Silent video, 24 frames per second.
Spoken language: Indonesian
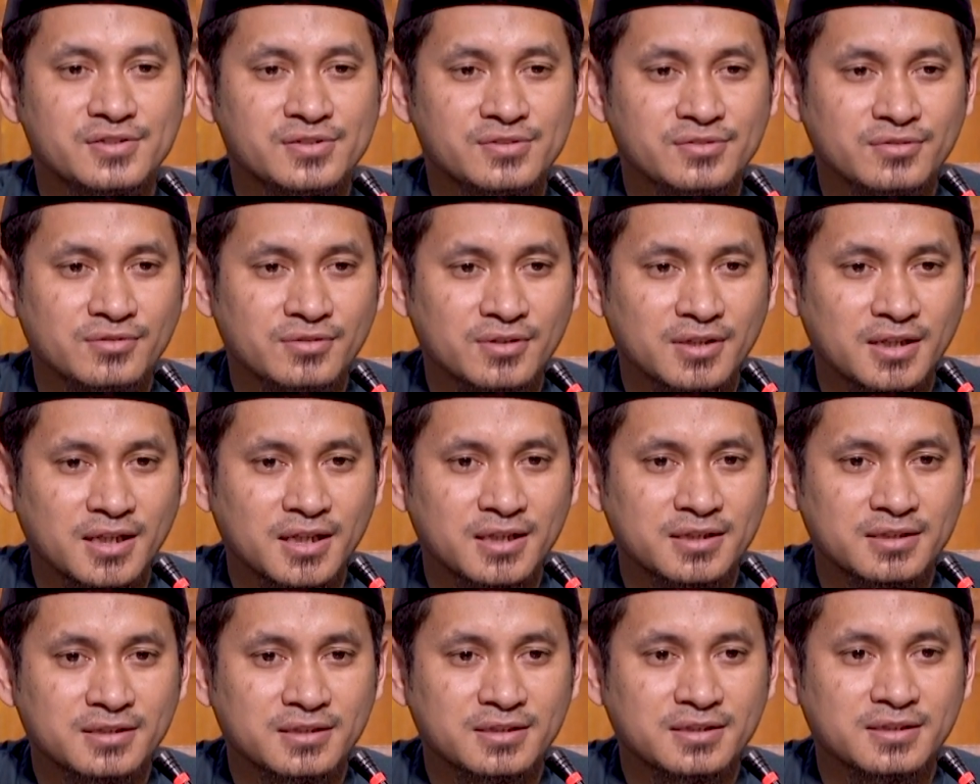
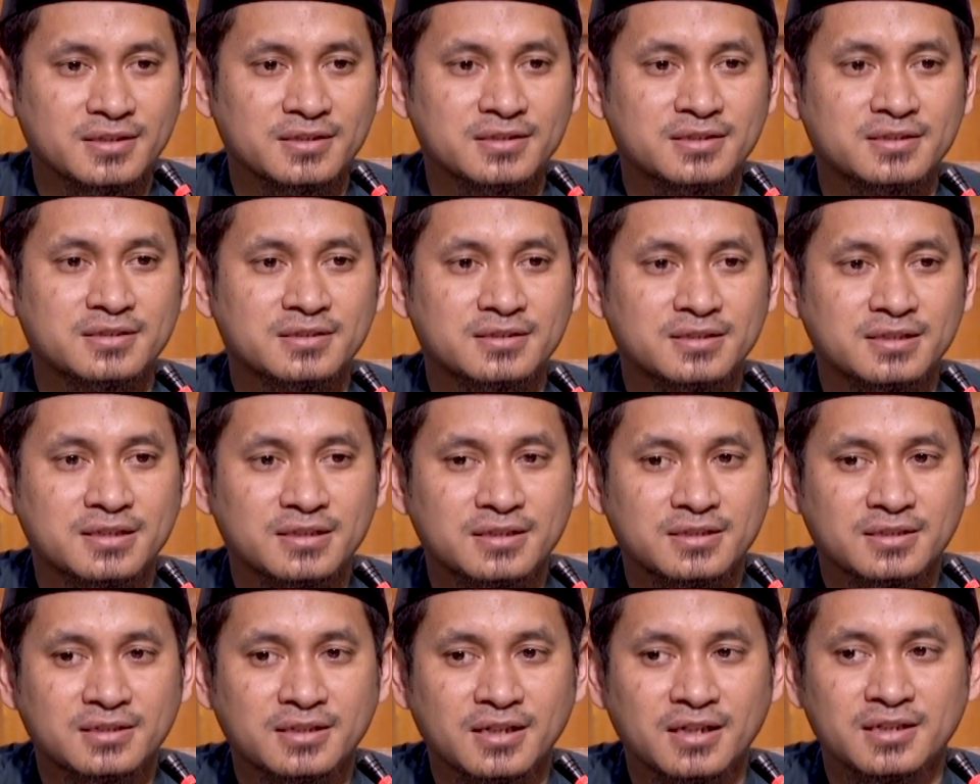sholat
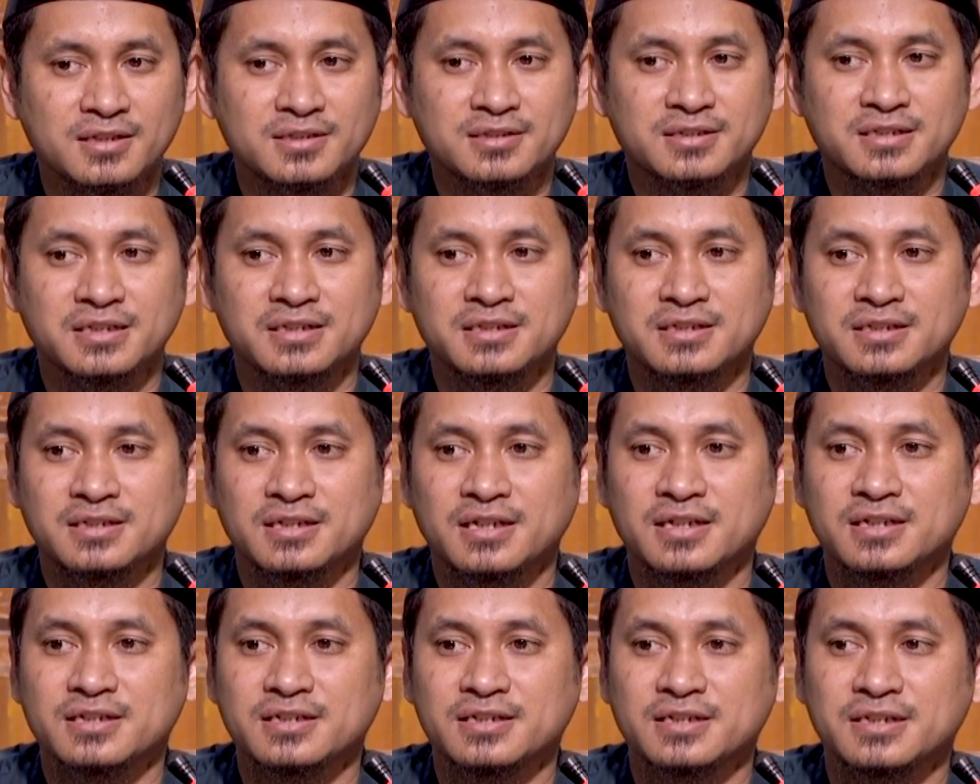ketika
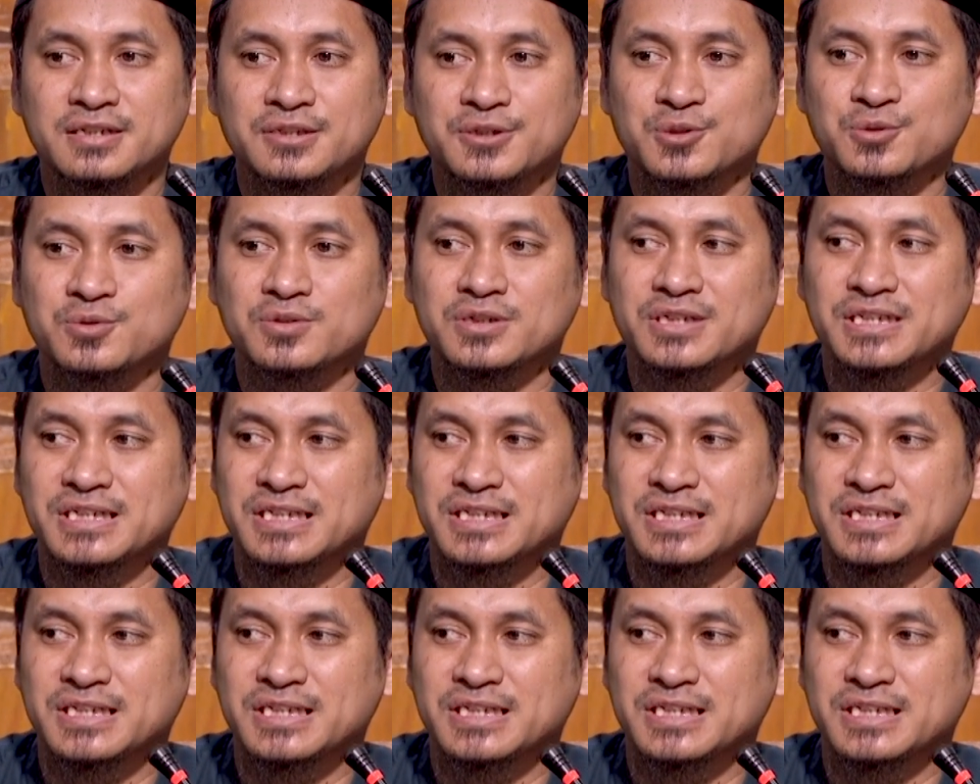dia itu